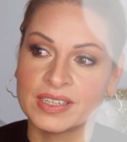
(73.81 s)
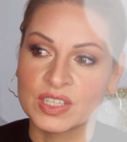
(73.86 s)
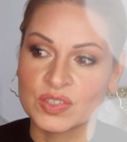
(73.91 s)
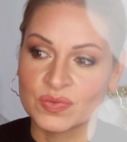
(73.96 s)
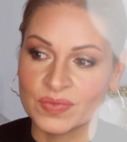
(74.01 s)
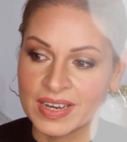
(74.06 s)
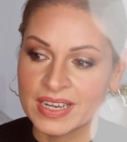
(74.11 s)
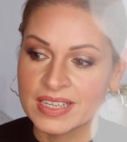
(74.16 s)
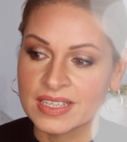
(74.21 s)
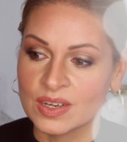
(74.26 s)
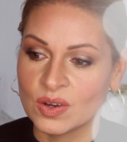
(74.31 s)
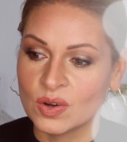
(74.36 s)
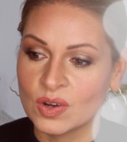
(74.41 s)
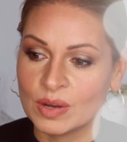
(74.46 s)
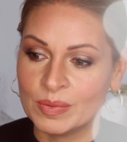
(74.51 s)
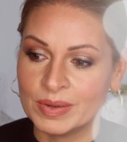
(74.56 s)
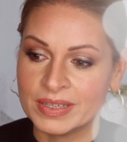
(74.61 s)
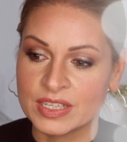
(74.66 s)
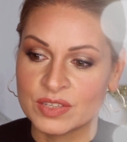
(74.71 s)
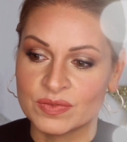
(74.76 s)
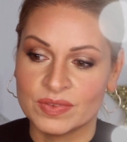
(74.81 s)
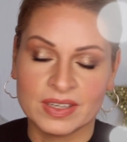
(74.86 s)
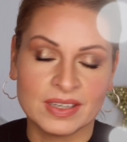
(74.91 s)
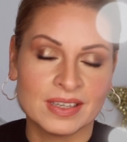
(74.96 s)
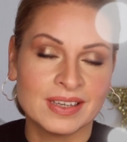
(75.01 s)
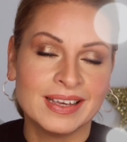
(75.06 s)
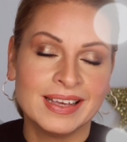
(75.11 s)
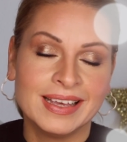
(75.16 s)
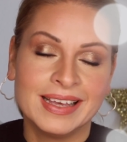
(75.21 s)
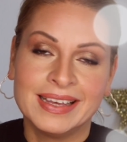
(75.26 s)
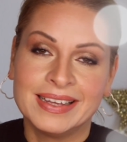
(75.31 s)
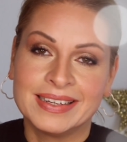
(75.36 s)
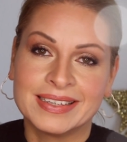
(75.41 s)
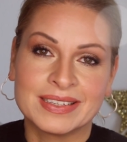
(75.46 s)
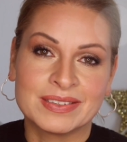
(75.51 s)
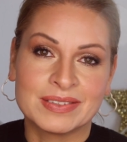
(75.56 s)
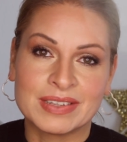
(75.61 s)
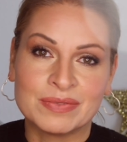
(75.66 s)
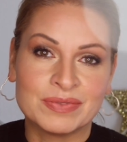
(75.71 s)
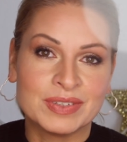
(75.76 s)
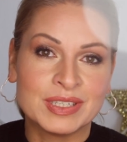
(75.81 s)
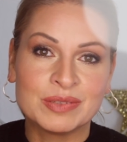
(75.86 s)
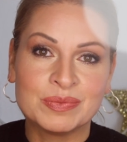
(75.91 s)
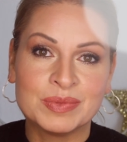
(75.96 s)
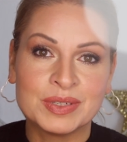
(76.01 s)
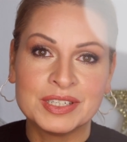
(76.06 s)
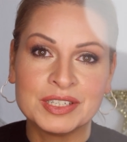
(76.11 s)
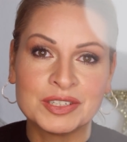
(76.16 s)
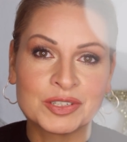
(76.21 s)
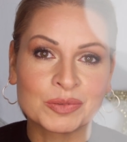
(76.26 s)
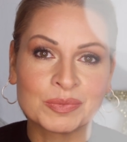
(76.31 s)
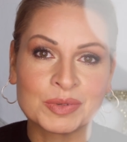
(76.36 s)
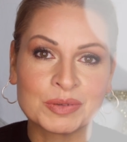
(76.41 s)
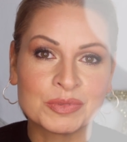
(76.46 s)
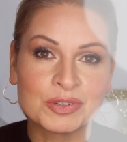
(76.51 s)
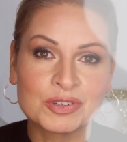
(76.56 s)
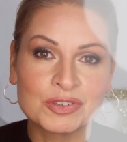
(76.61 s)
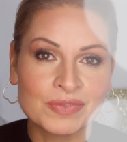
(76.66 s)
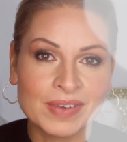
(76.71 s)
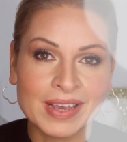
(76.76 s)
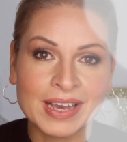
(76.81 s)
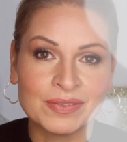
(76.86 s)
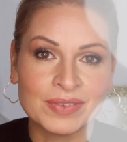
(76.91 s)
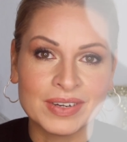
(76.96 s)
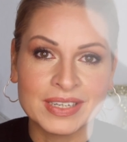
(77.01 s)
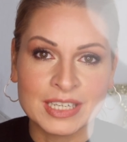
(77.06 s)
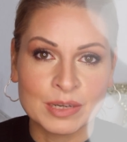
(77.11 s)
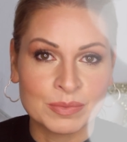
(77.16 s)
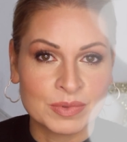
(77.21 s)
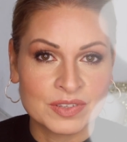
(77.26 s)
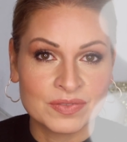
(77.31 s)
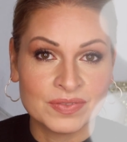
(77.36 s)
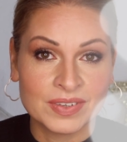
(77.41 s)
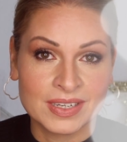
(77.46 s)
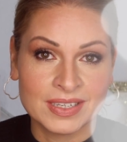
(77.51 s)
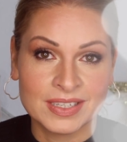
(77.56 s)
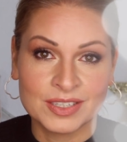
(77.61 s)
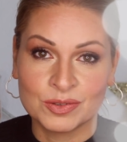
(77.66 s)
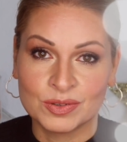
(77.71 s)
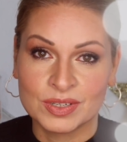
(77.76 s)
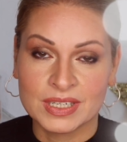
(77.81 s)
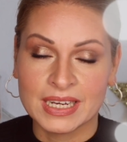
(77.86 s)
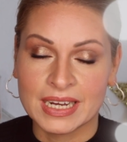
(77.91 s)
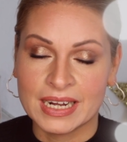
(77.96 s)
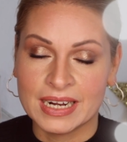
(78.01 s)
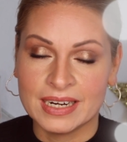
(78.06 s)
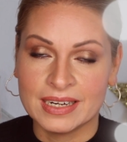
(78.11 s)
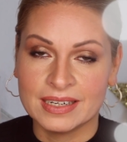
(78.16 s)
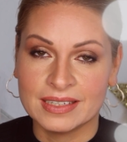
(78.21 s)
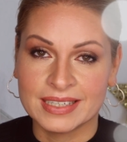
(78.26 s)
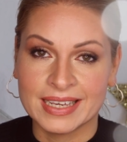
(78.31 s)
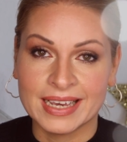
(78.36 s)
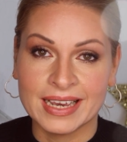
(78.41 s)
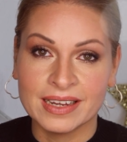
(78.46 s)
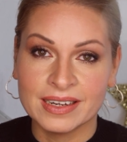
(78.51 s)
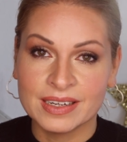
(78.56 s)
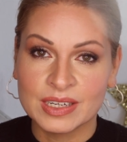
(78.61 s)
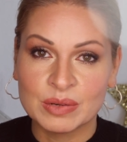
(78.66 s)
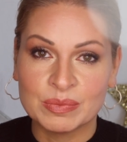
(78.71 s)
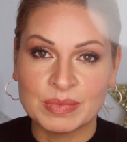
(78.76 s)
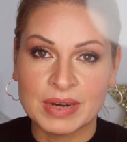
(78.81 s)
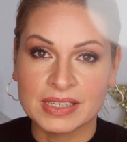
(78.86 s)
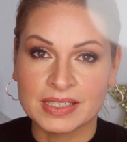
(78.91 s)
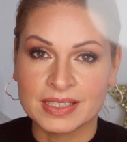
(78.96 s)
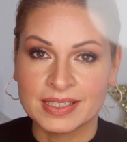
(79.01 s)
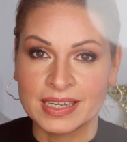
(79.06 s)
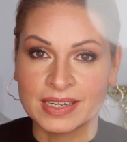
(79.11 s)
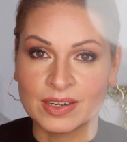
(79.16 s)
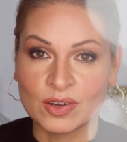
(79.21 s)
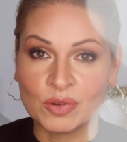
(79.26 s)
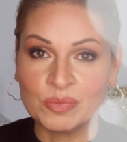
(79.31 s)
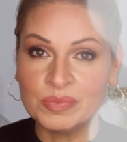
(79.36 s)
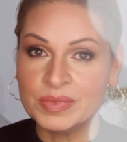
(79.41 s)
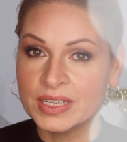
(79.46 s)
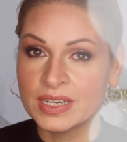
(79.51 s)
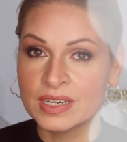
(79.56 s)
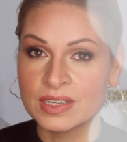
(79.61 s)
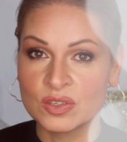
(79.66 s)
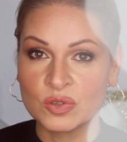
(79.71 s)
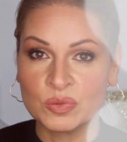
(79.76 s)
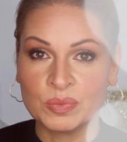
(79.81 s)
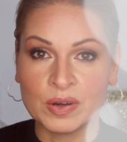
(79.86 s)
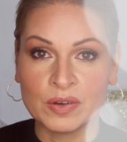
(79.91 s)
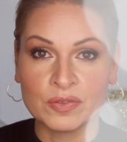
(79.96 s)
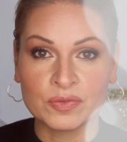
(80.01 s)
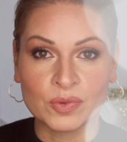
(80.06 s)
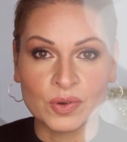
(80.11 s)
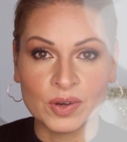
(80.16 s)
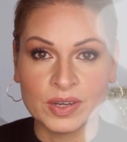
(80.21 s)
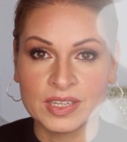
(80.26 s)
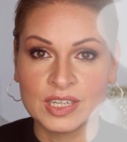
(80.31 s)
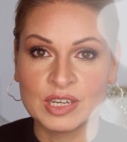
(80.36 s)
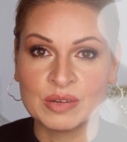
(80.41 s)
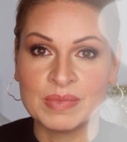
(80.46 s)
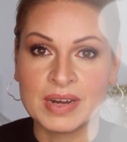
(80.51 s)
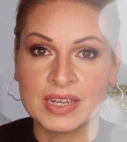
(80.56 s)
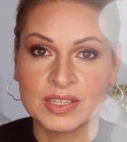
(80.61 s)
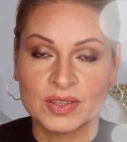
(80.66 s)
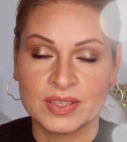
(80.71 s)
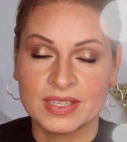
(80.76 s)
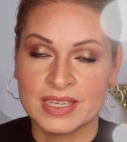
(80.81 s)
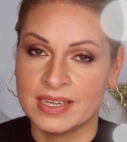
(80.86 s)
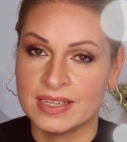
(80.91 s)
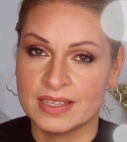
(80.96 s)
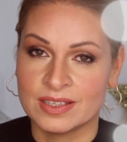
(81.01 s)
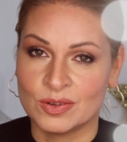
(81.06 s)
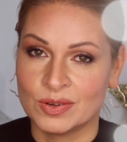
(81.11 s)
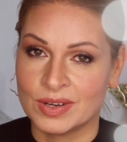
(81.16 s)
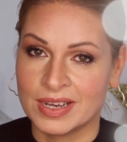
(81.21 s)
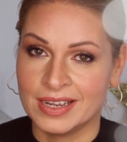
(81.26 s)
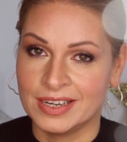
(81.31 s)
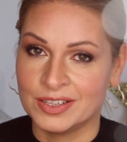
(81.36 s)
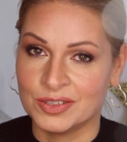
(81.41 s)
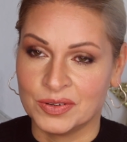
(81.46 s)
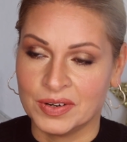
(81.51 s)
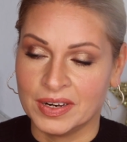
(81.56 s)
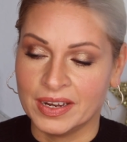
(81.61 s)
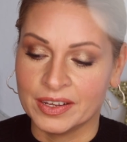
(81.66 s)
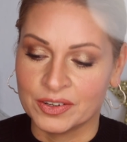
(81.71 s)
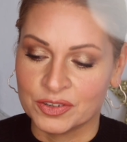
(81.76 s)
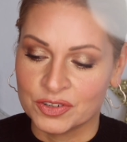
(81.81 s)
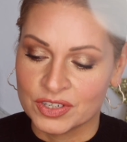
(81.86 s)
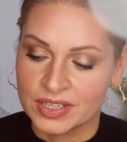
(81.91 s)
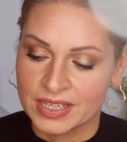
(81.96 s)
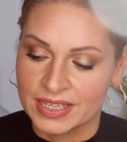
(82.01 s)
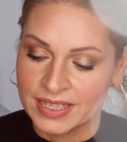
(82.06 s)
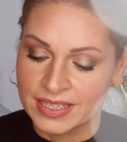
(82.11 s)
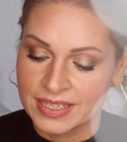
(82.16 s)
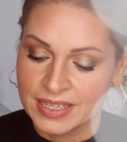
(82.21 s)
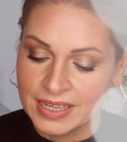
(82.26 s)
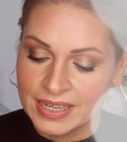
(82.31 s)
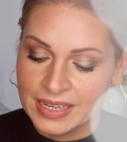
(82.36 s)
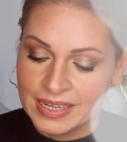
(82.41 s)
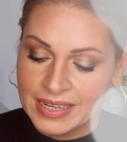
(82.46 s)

Das war es auch, aber deswegen, das, da will ich mich nicht drüber beschweren, weil ich habe das wirklich total gerne gemacht. Es hat auch mir super Freude gemacht, sonst hätte ich es auch gar nicht online gestellt.